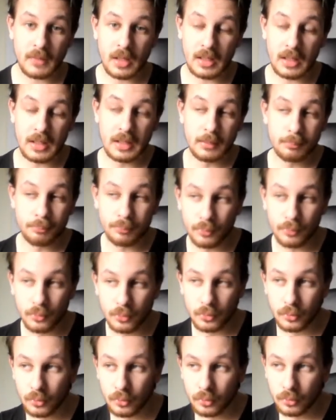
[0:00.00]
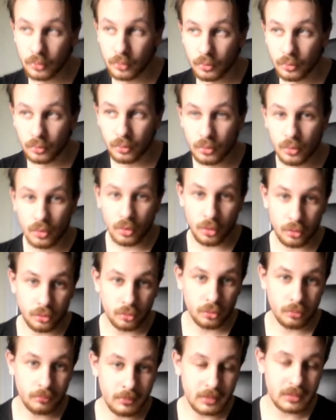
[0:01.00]
les plus
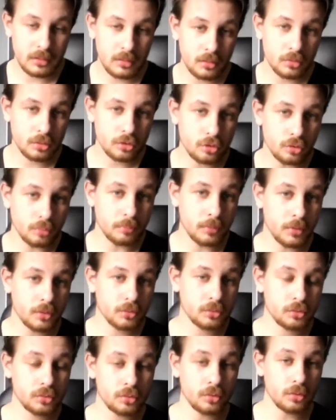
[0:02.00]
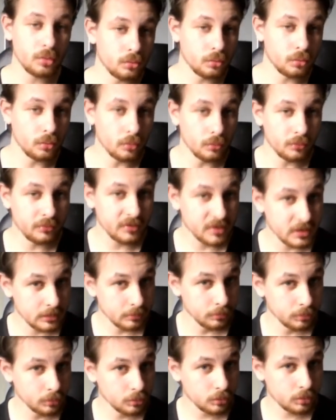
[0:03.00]
connus maintenant, je pense, euh, dont
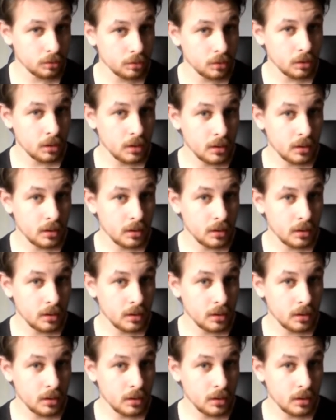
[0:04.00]
Facebook,